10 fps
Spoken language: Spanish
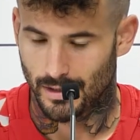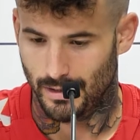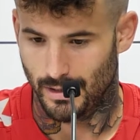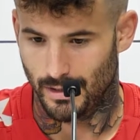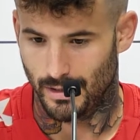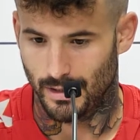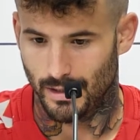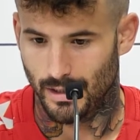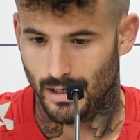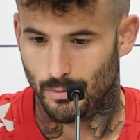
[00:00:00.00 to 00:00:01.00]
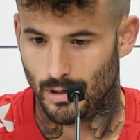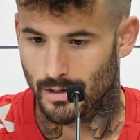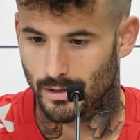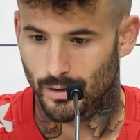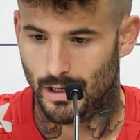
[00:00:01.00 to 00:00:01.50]
ir a por la
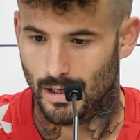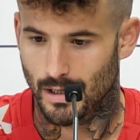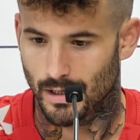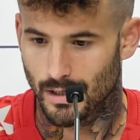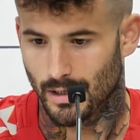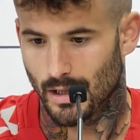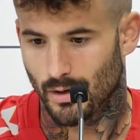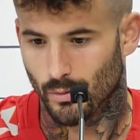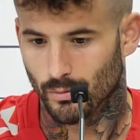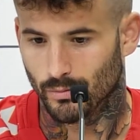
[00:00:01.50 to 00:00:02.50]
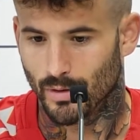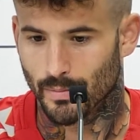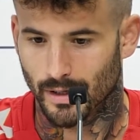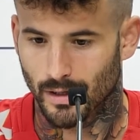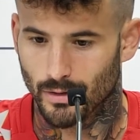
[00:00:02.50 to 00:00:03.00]
victoria y de hacer un buen
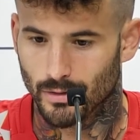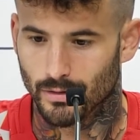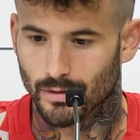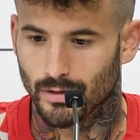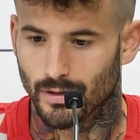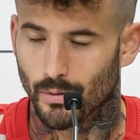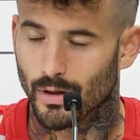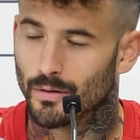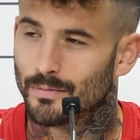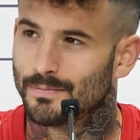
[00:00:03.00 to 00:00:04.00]
partido en Oviedo.